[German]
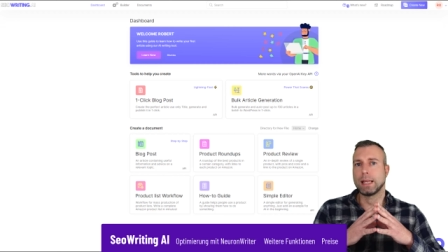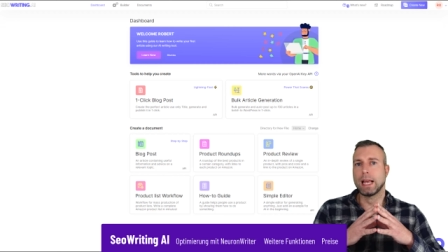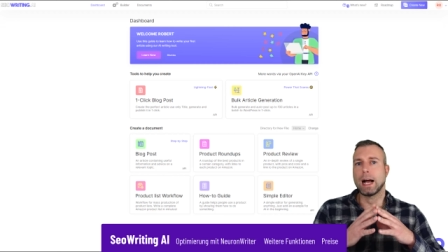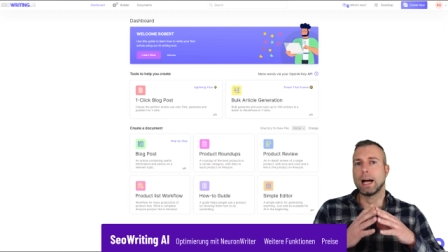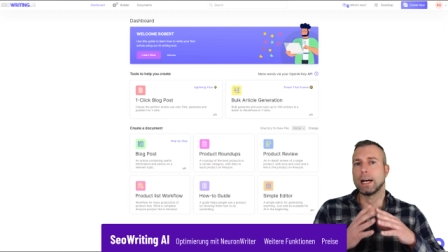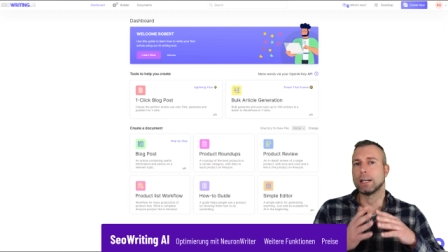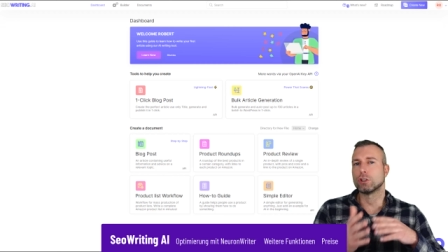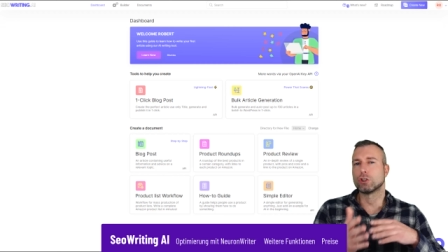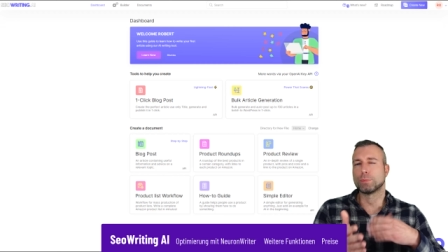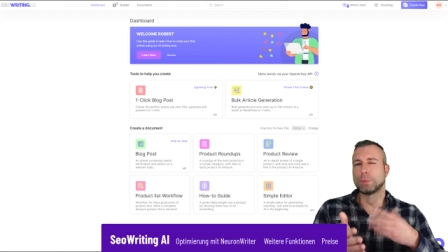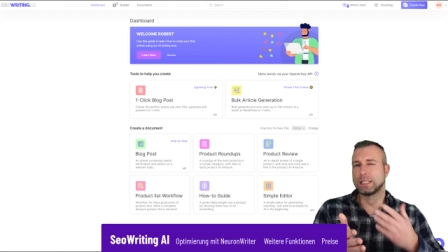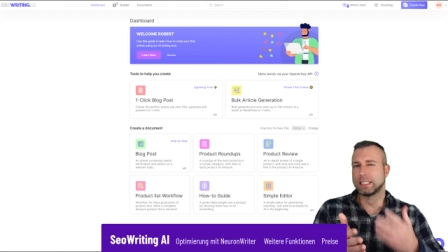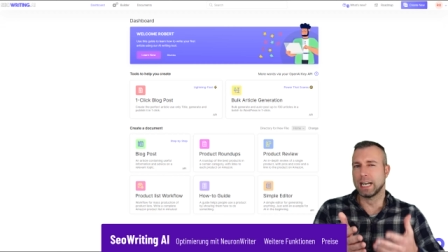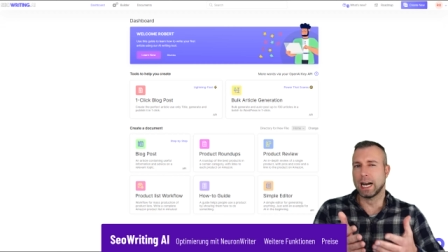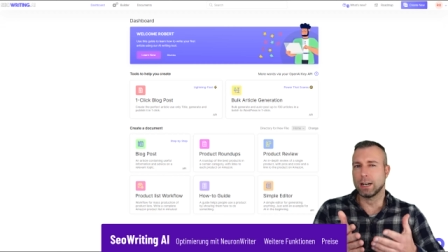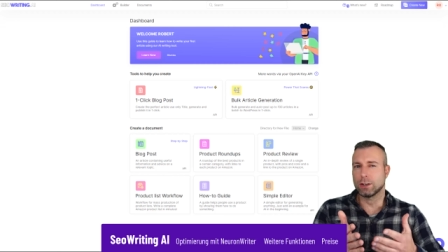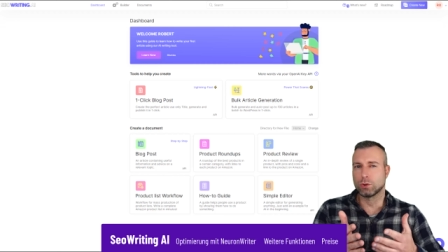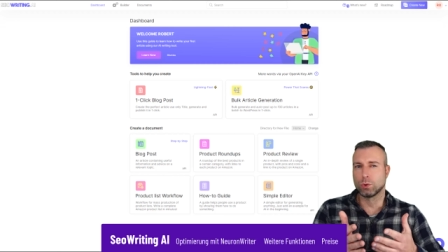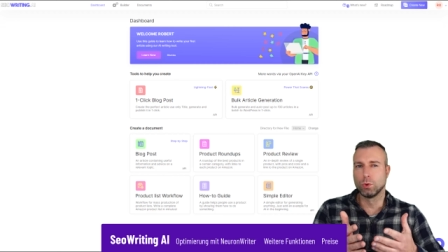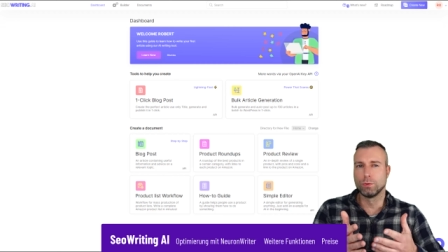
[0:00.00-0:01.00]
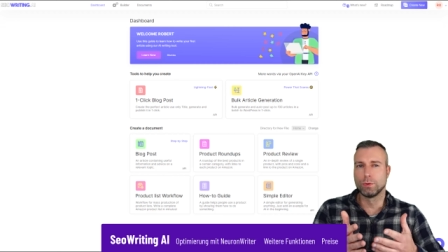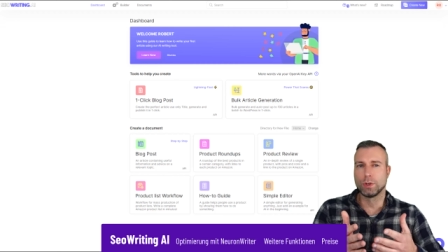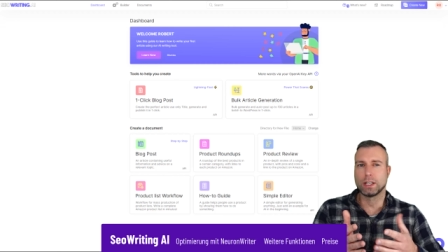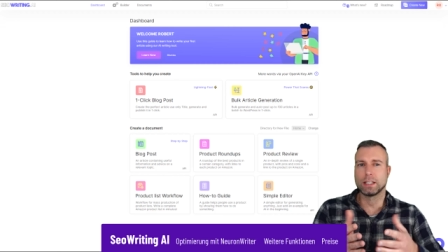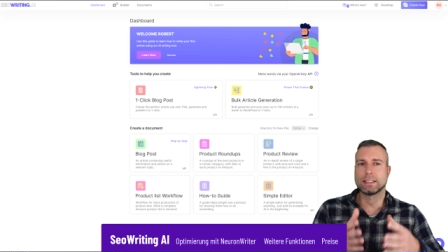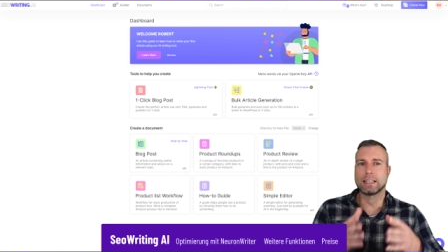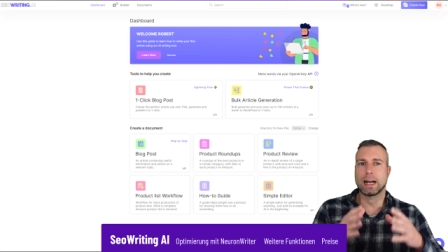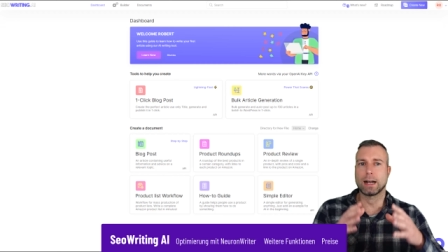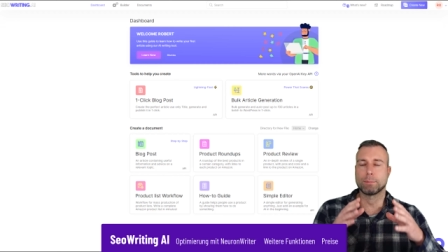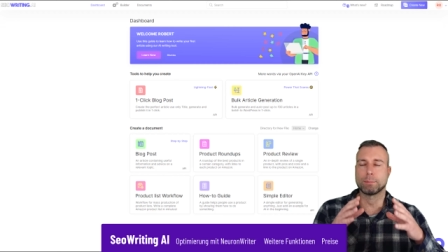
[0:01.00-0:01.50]
ja ein Spezialtool, würde
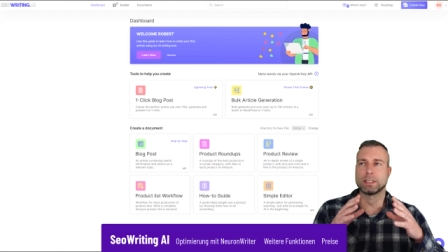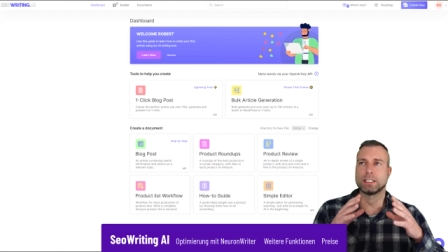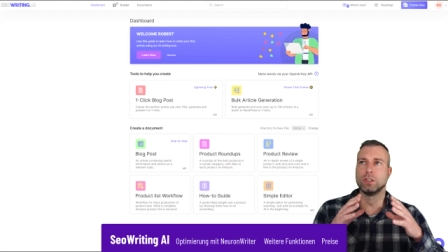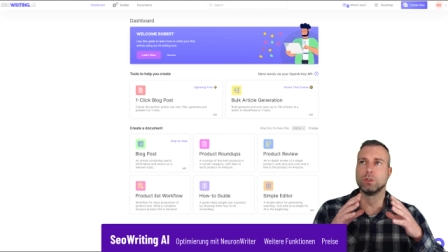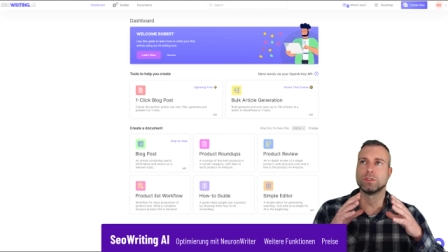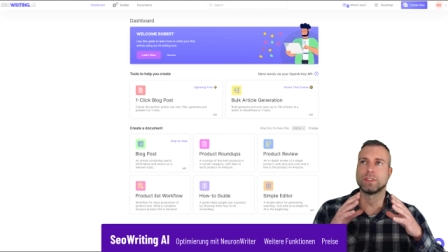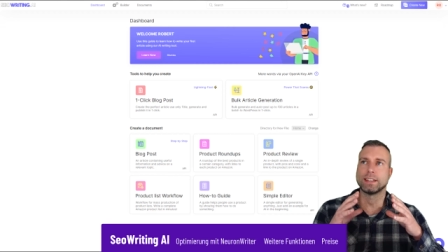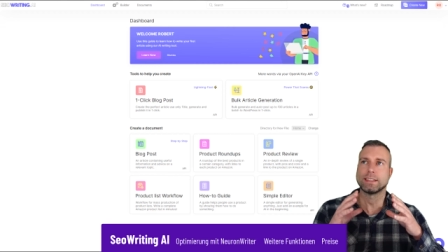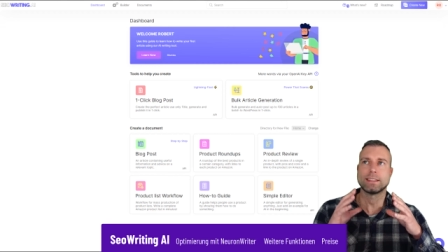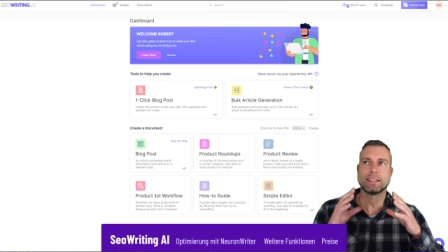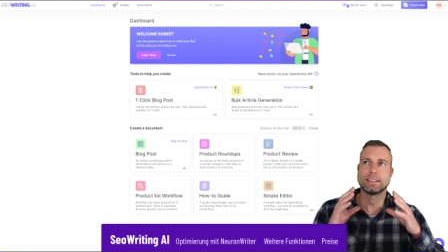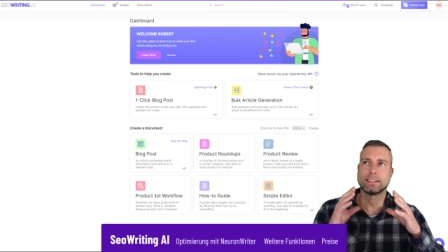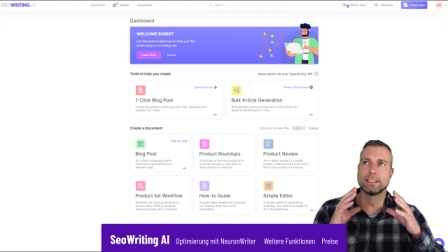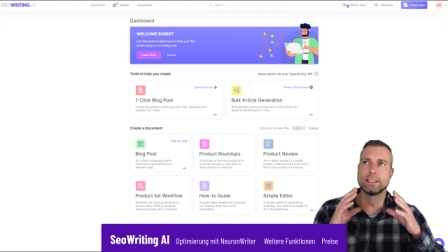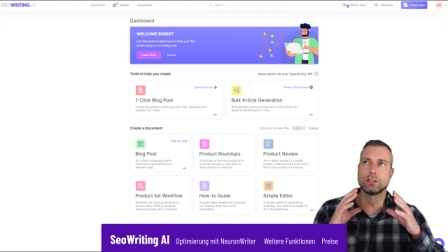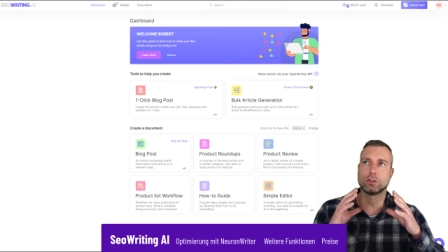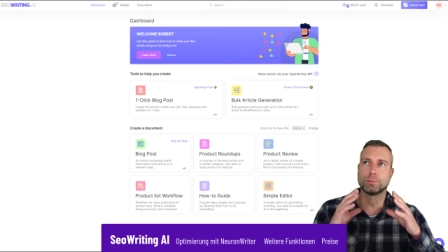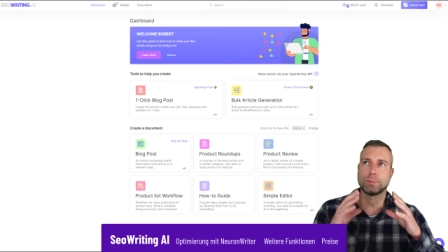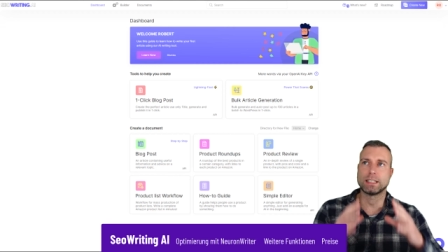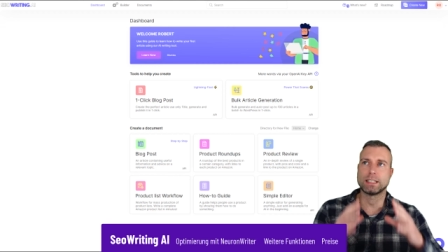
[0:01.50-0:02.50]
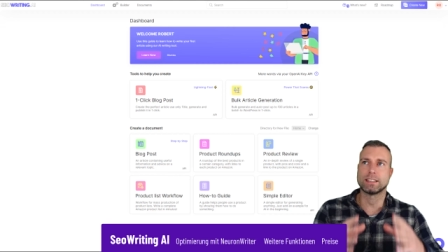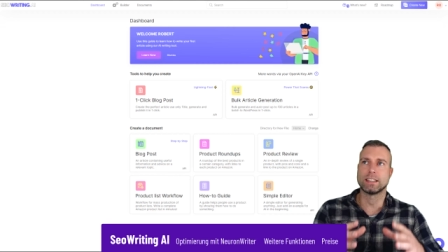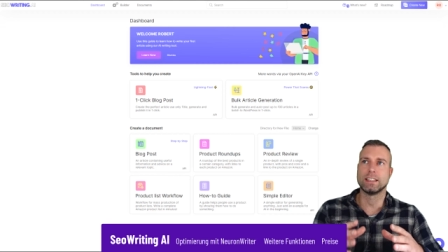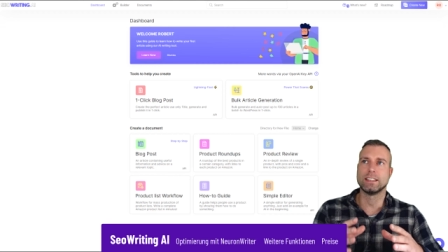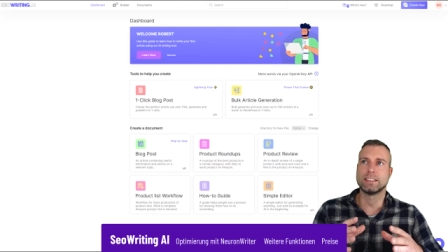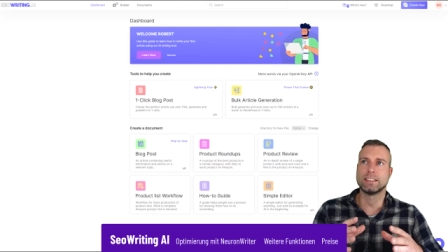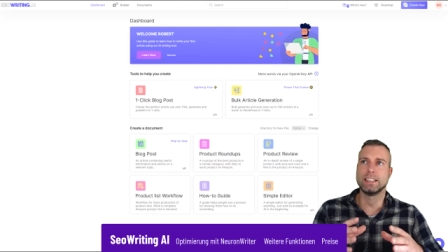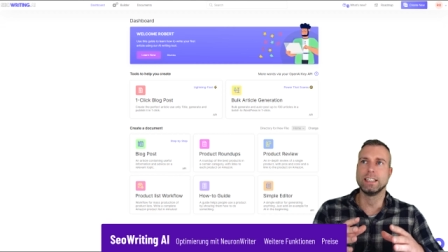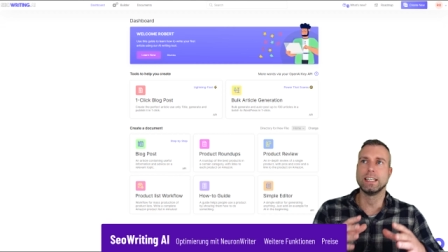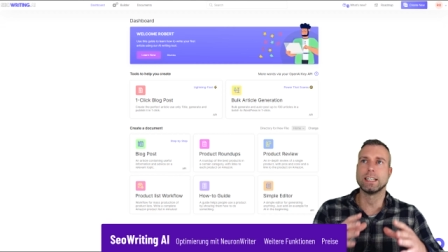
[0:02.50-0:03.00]
ich sagen, beziehungsweise es ist
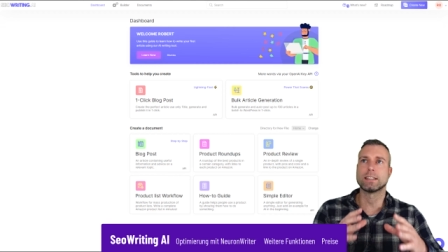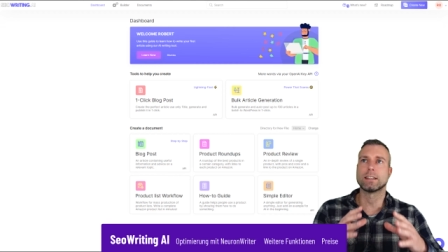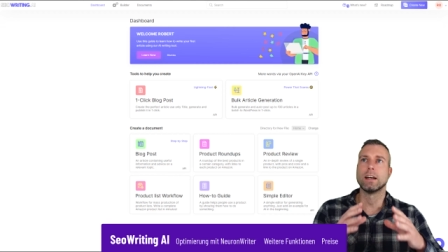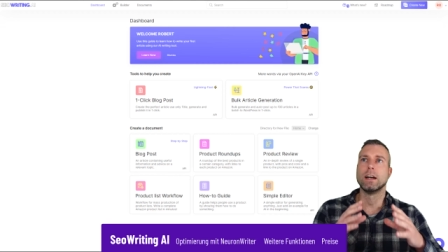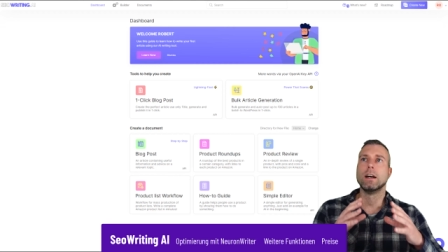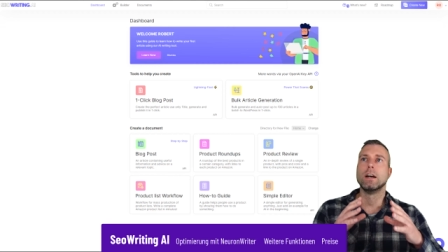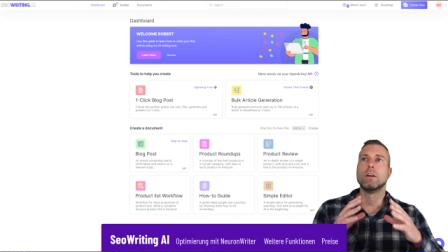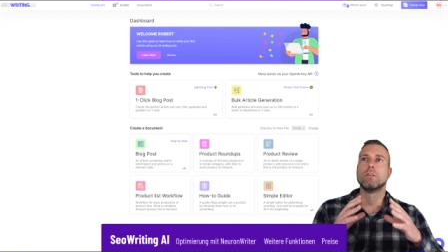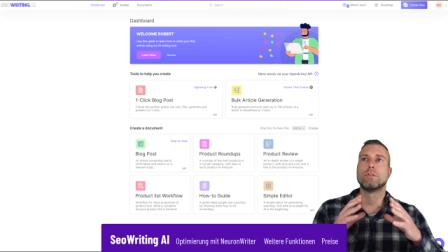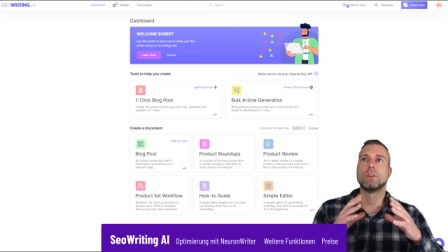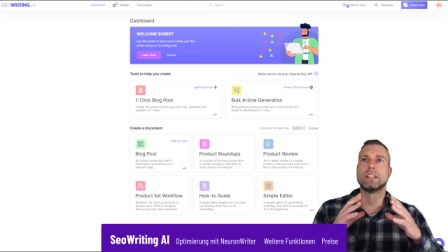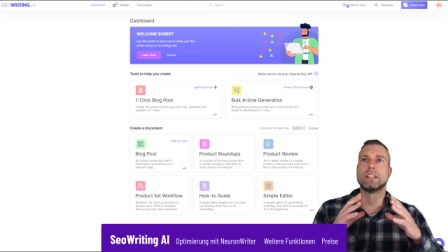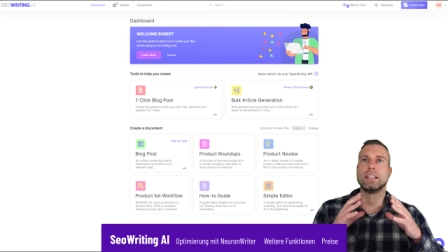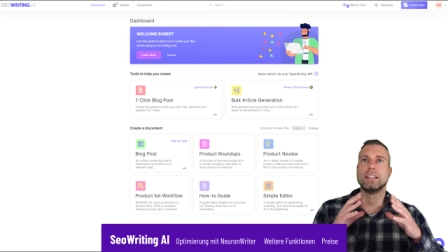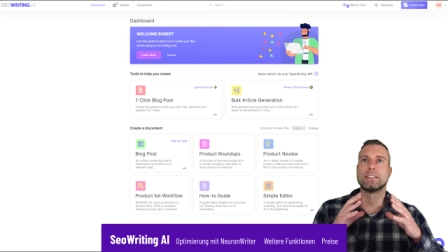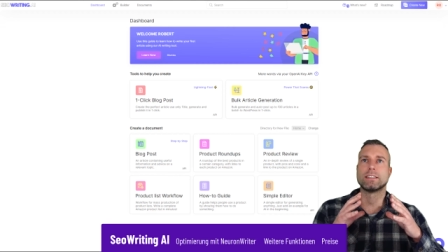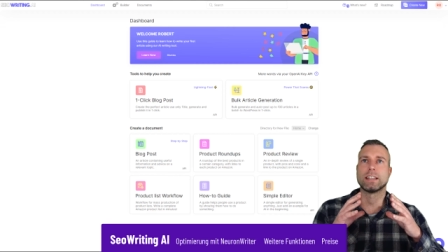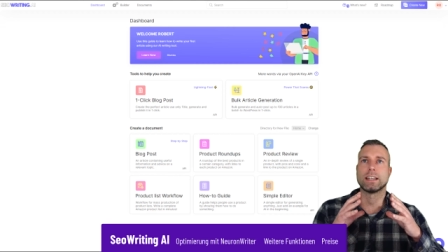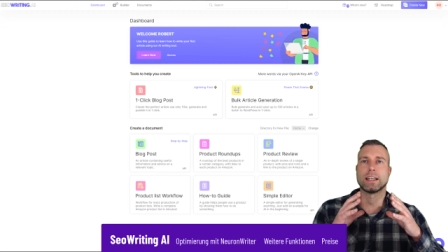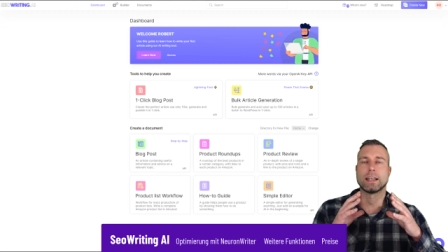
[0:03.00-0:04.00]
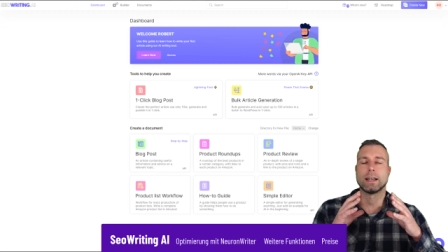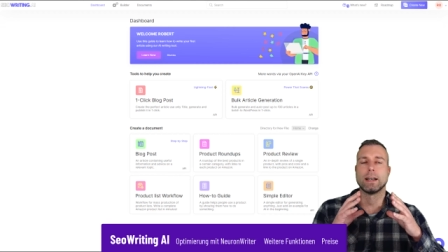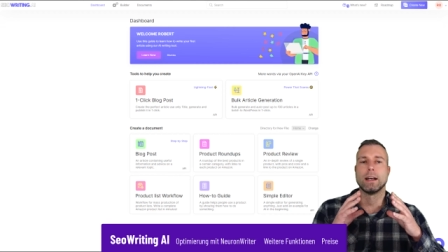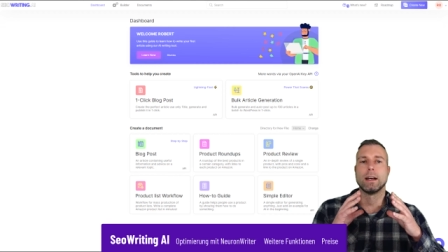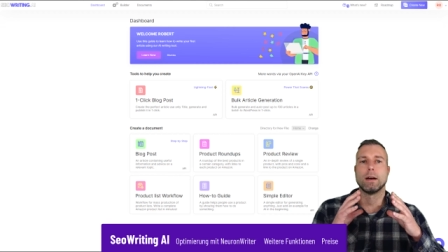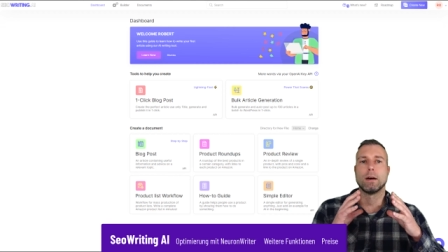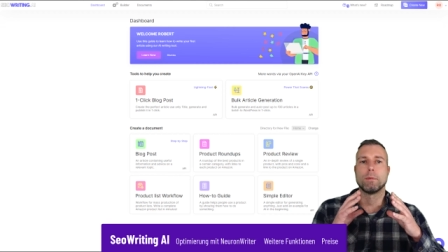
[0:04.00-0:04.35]
spezialisiert für diese